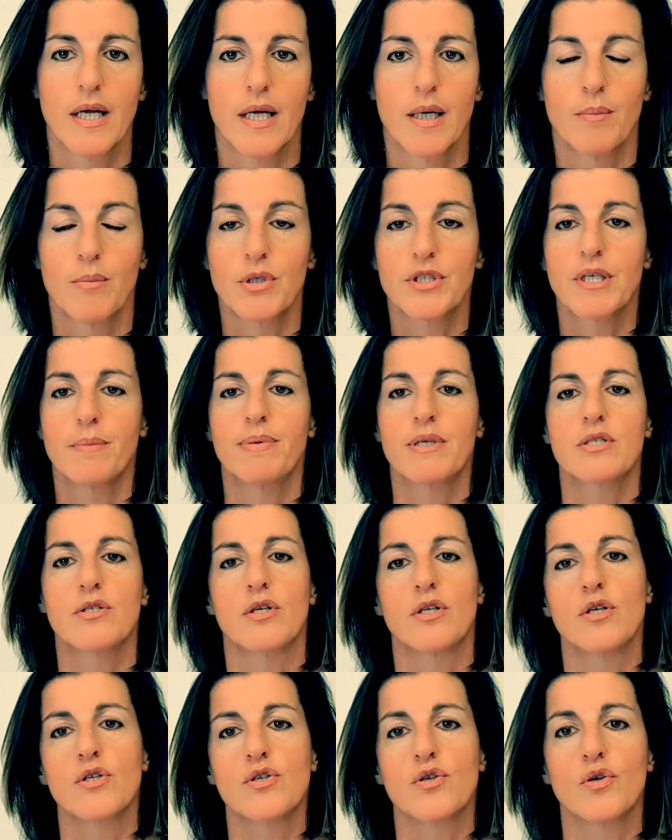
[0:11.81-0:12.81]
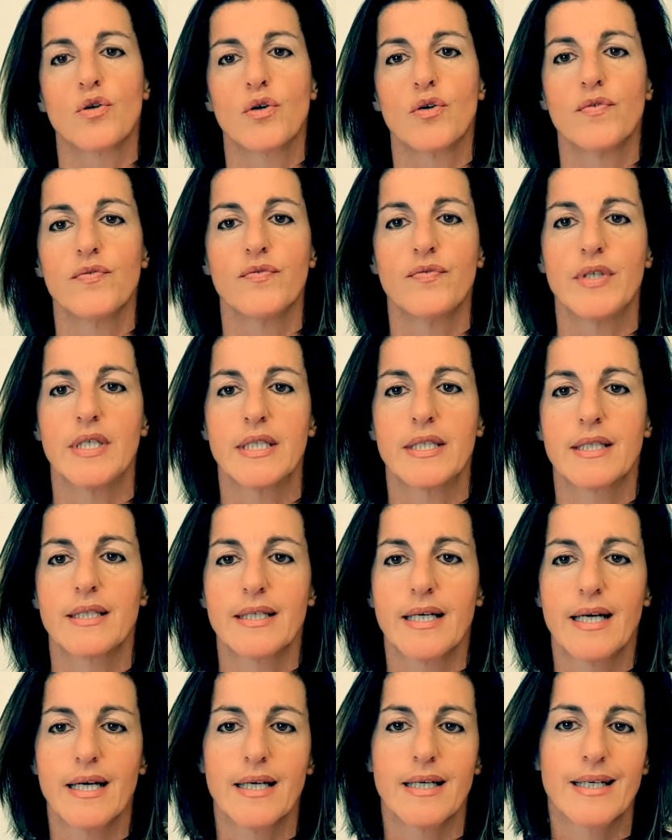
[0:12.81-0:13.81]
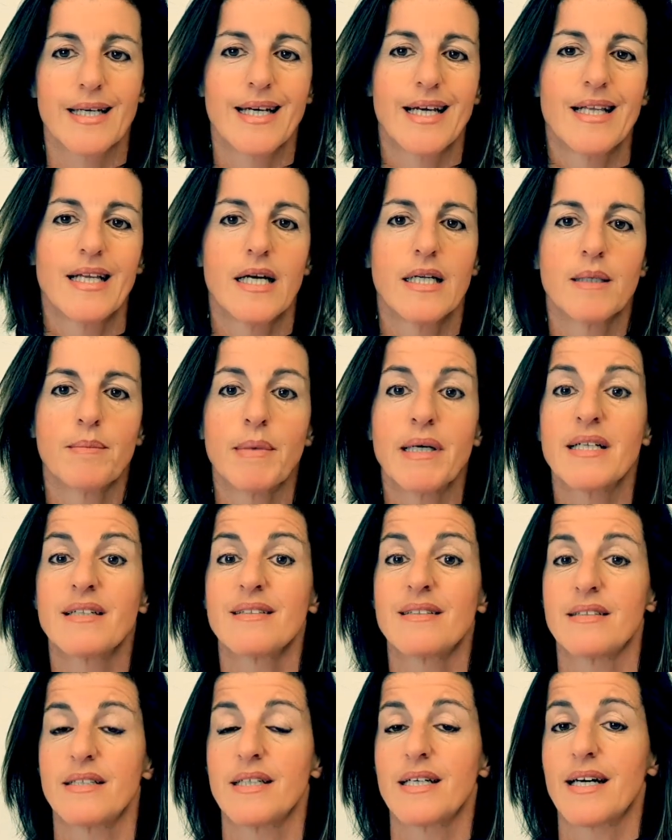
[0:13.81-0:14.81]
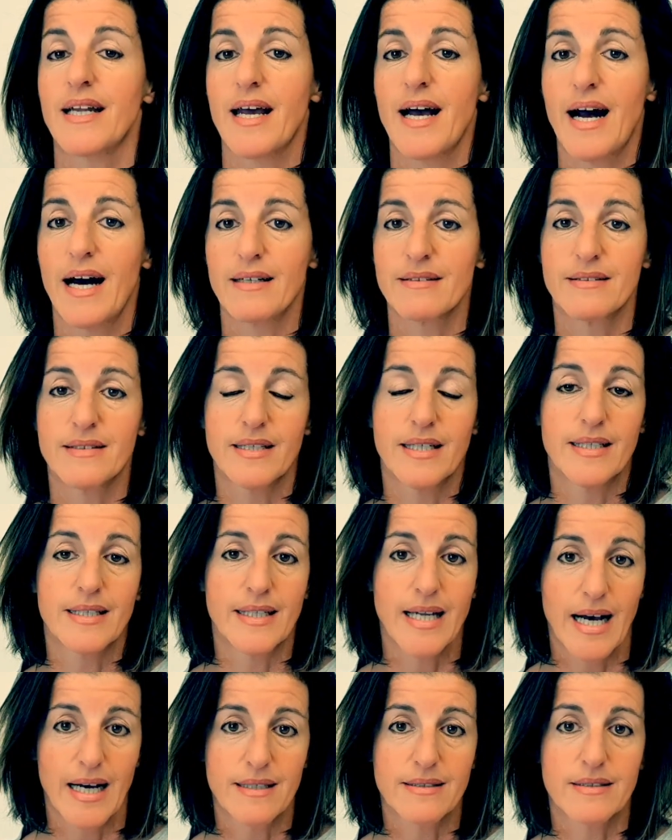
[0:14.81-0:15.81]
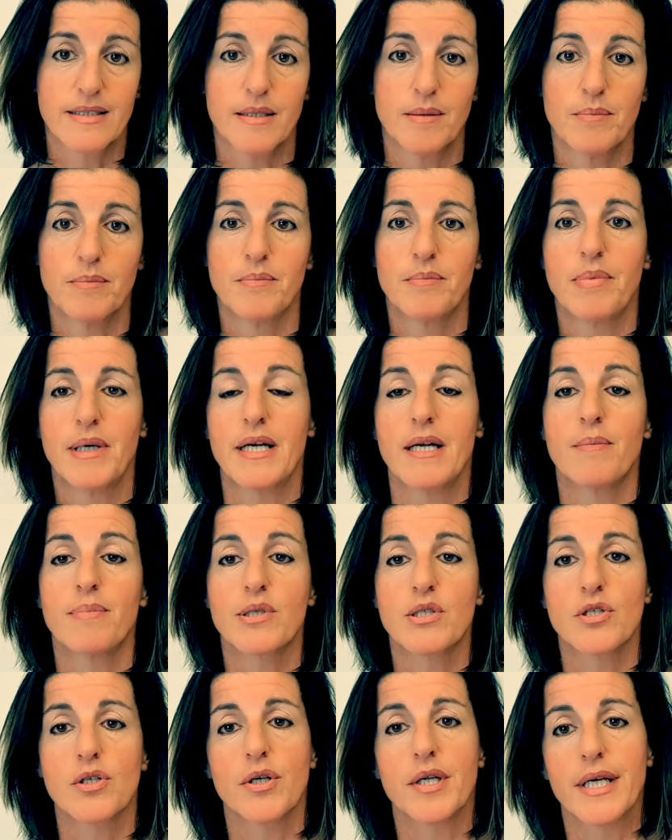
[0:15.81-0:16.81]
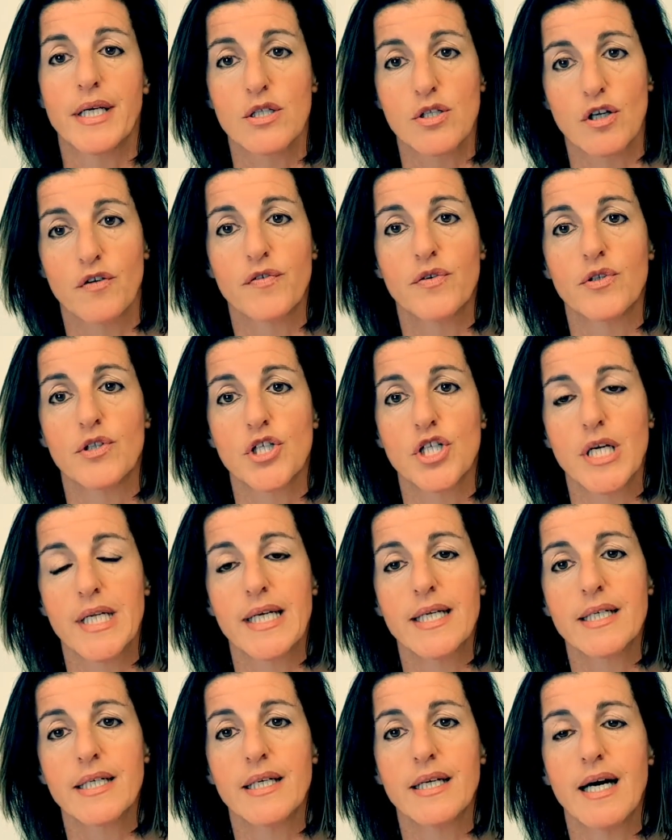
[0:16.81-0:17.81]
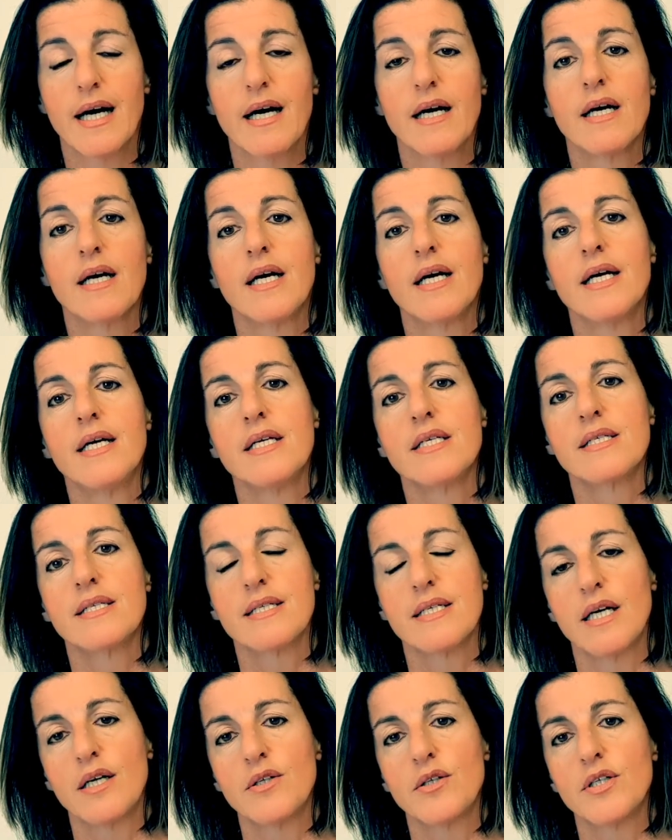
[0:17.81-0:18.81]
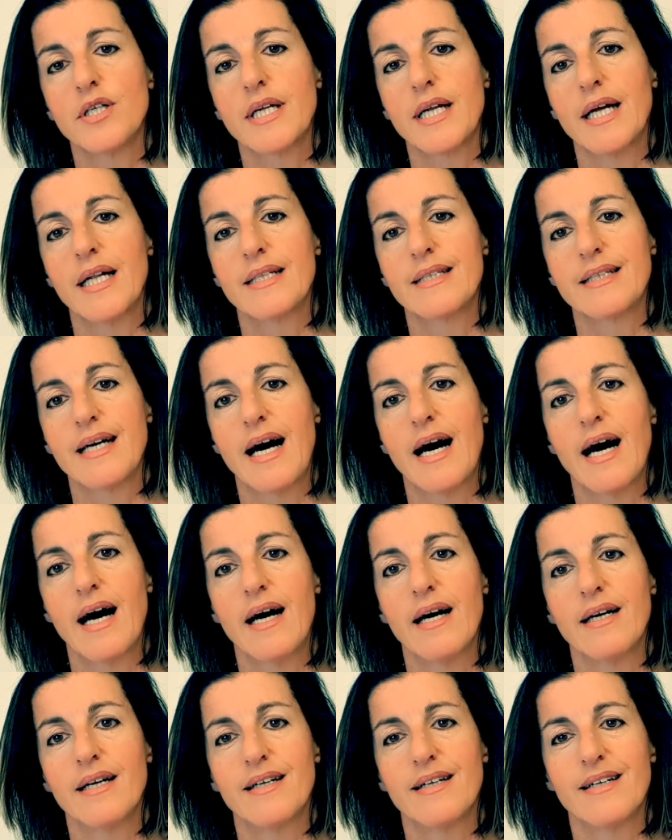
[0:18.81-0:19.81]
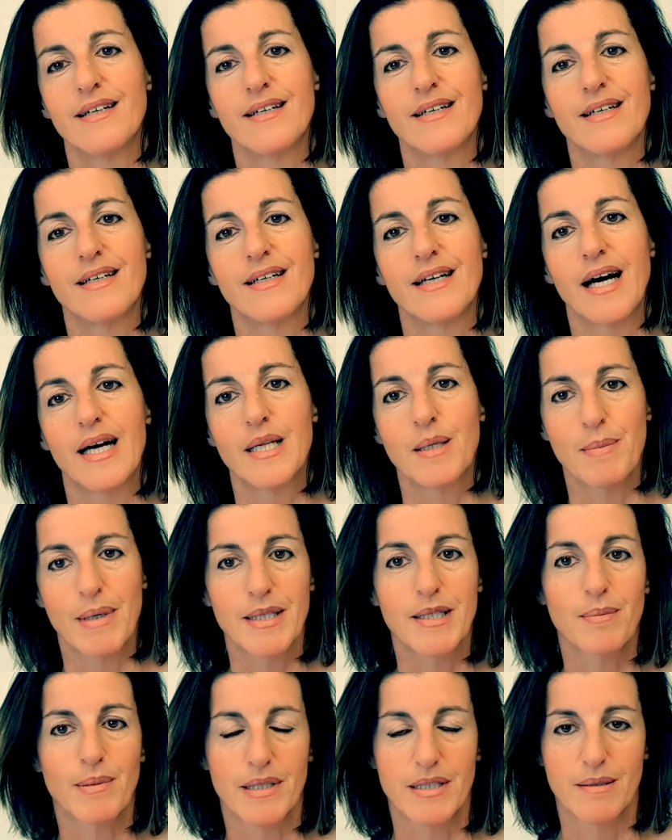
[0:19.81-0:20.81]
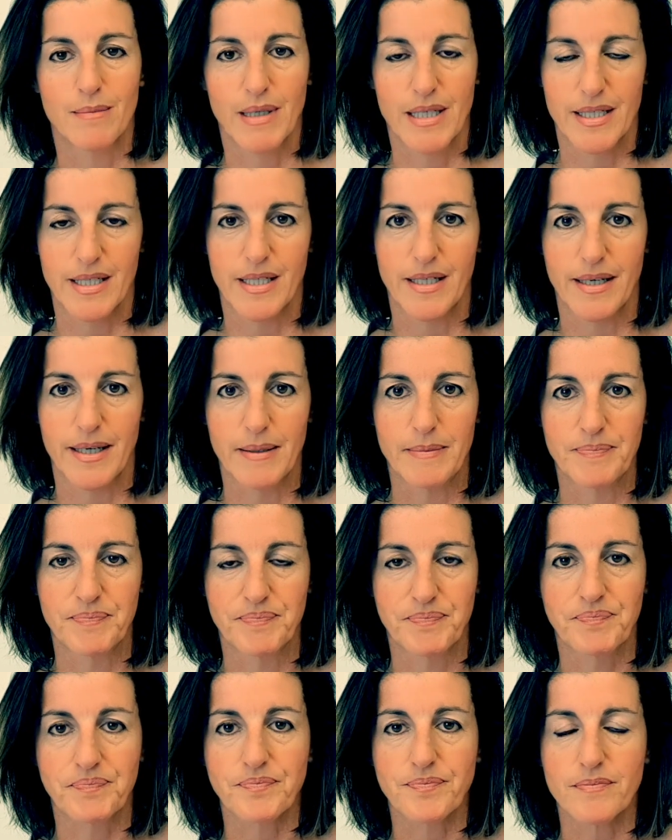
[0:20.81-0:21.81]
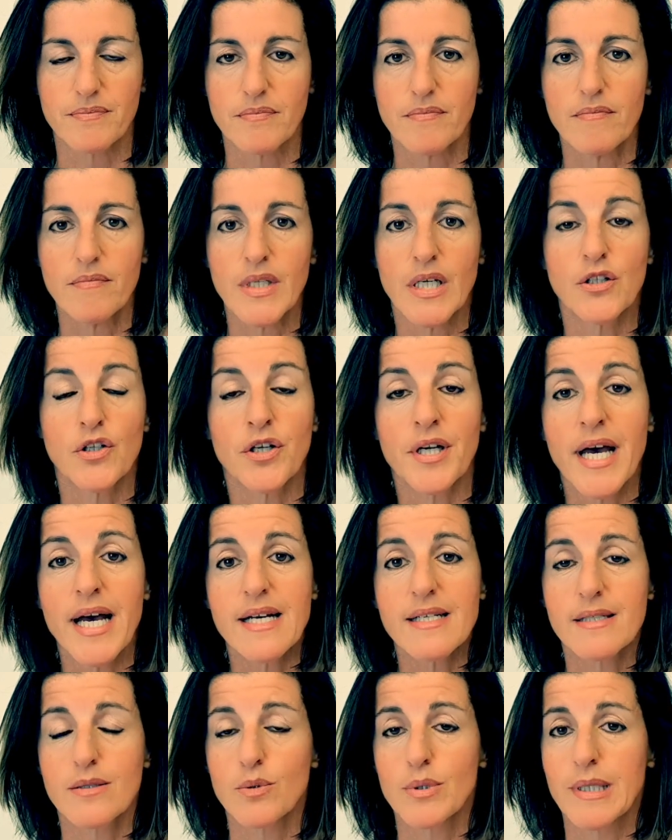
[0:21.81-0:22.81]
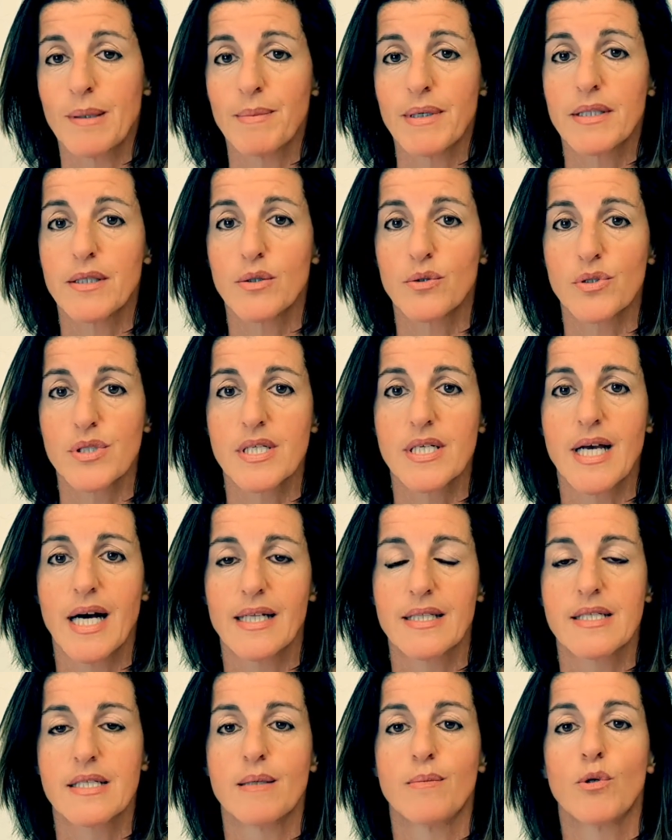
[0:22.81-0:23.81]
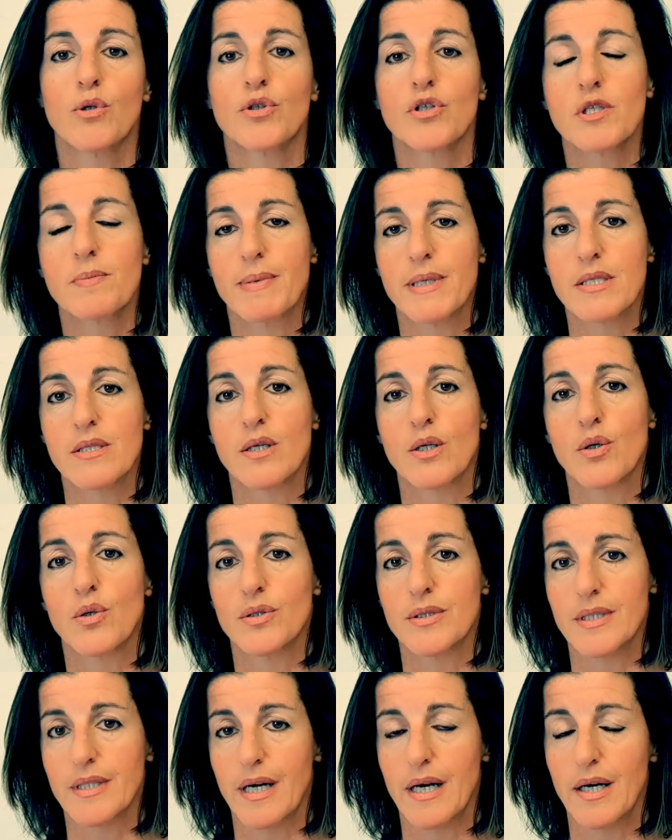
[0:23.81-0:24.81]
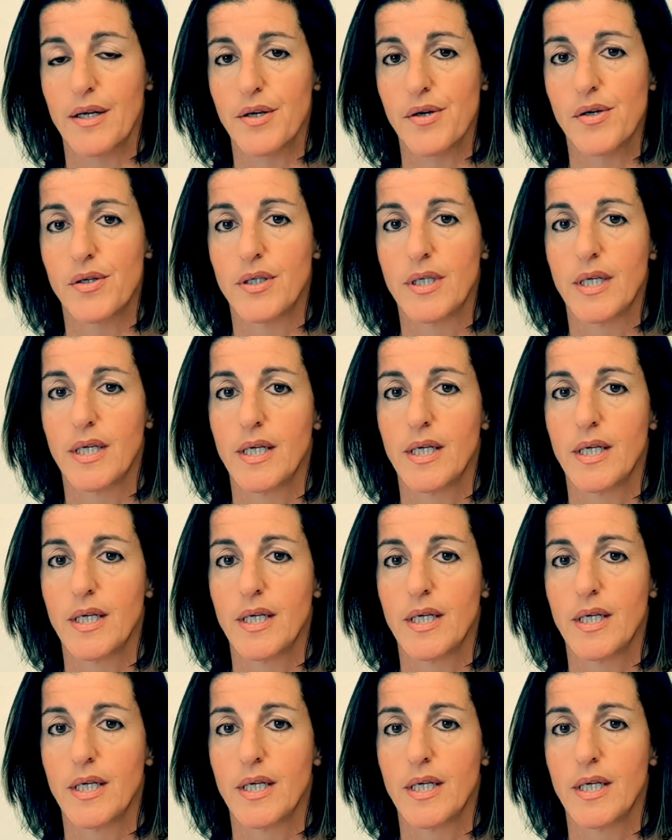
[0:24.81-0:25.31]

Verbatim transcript: Molte persone sono convinte che gli alimenti creati e nati per le persone che soffrono di celiachia siano in realtà eh, alimenti per dimagrire. Non è assolutamente così, anzi molto spesso è il contrario.